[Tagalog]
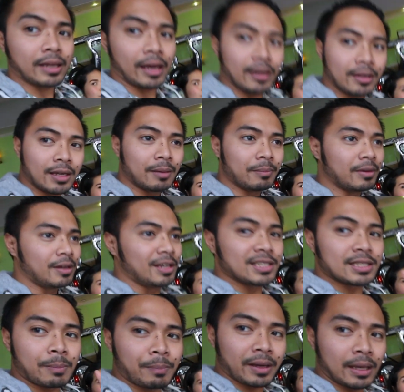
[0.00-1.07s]
kay Kim
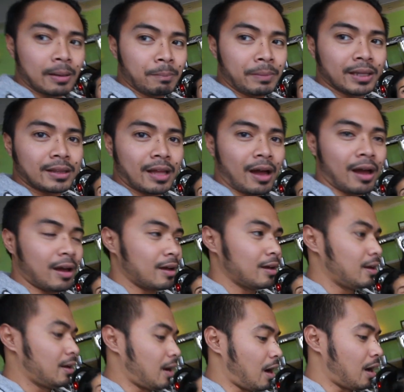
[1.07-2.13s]
sa pagkikita
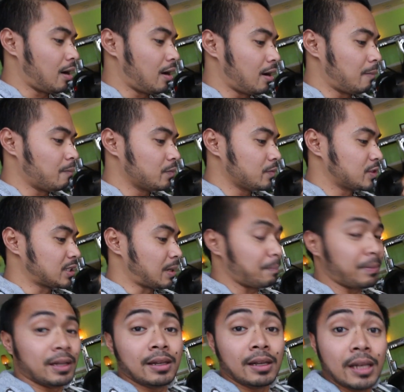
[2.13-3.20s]
um, sa
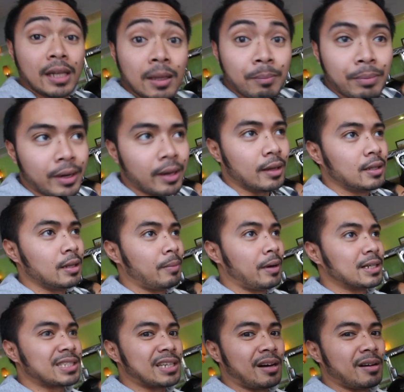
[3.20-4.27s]
panlilibre, di
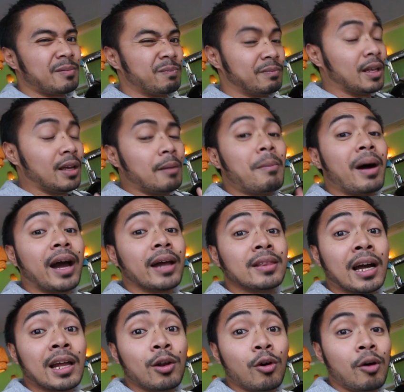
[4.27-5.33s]
ba? Sa
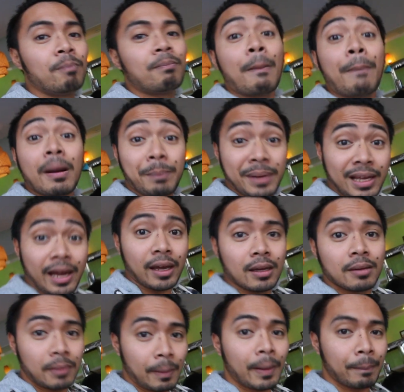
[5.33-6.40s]
magandang loob,
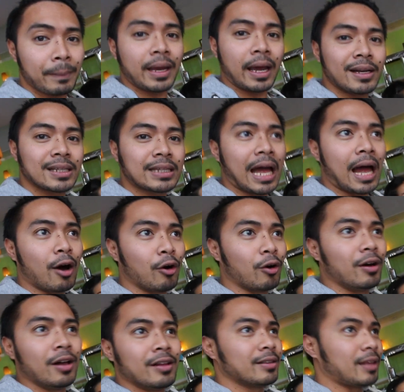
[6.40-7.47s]
mapagbigay, mapagbigay na tao.
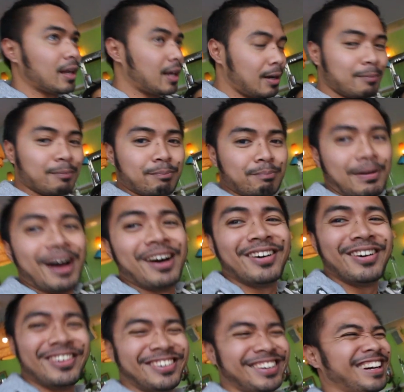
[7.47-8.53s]
Wala kang legend lang